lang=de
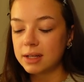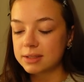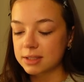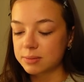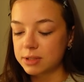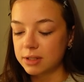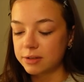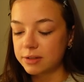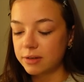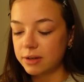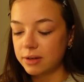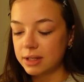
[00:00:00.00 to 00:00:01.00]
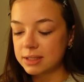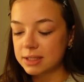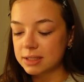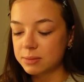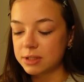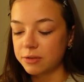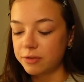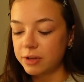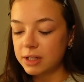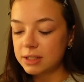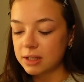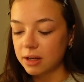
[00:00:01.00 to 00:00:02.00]
ist das mit den, ist das mit den
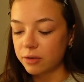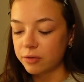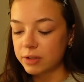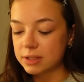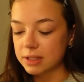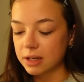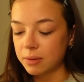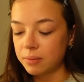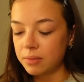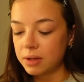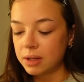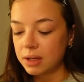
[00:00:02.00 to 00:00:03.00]
Filtern auf Instagram